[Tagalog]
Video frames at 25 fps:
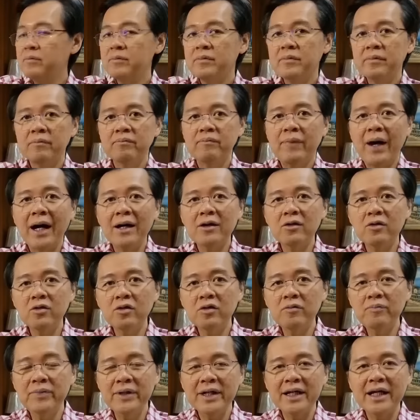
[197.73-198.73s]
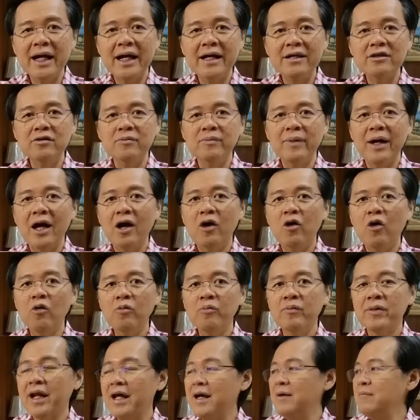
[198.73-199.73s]
bago ko bigay yung mga
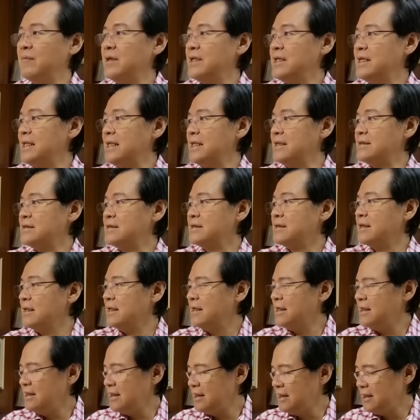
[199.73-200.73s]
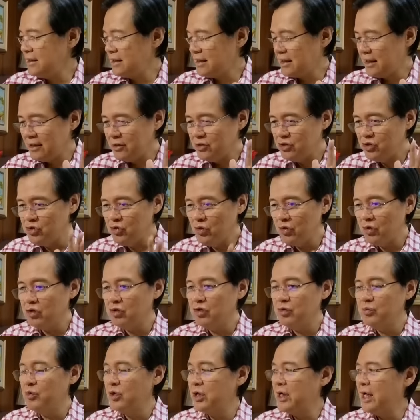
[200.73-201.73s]
home remedies, isure
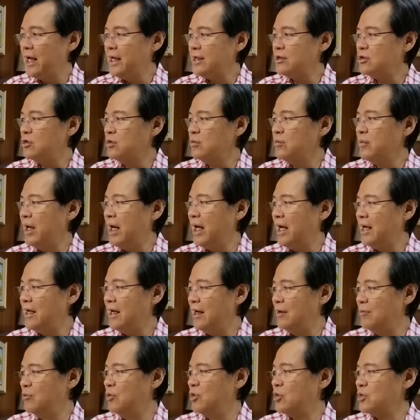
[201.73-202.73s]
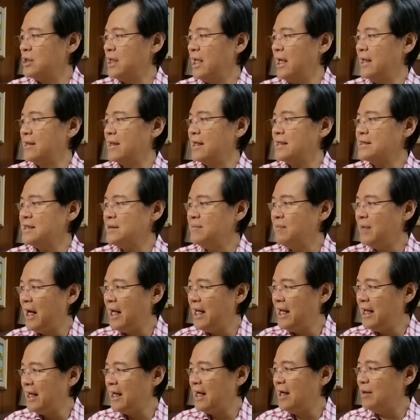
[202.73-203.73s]
ko muna itong mga gamutan. Kasi
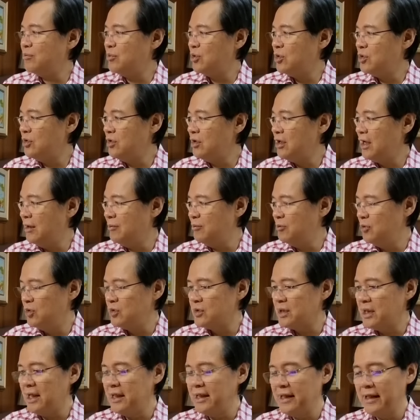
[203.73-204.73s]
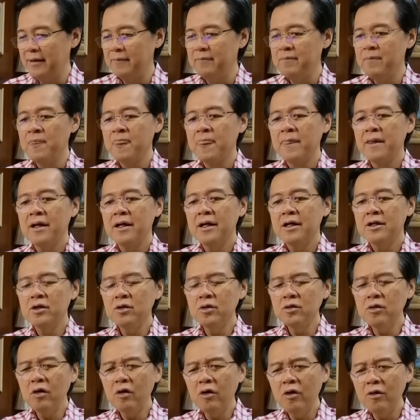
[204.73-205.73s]
mahalaga po yung gamutan eh.
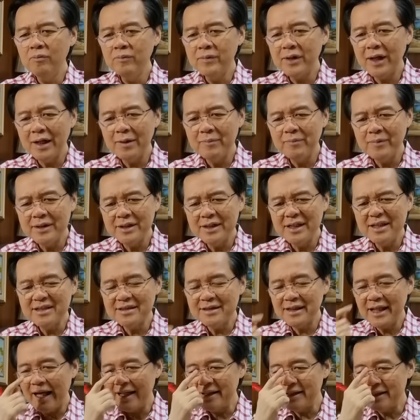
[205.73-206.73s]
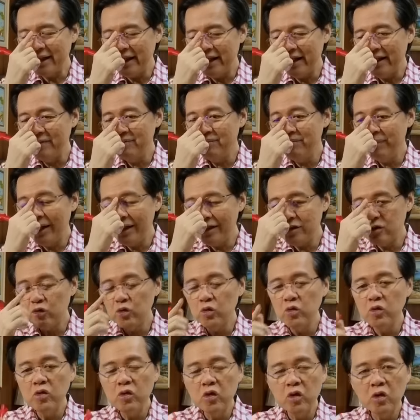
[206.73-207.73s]
Yung home remedies natin, may
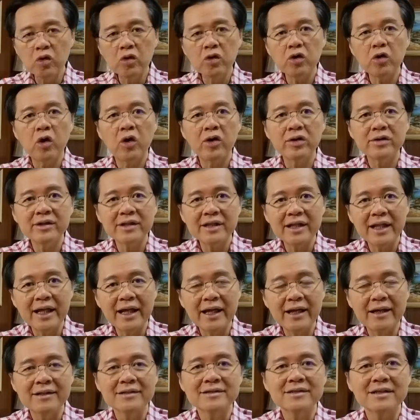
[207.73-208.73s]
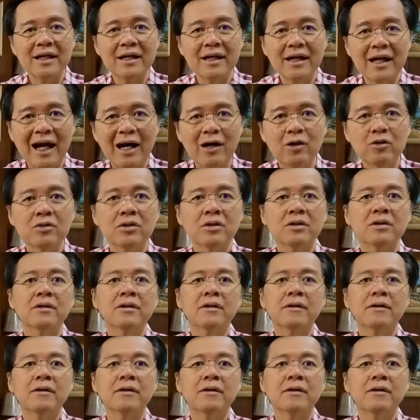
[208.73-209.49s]
tulong konti sa gout.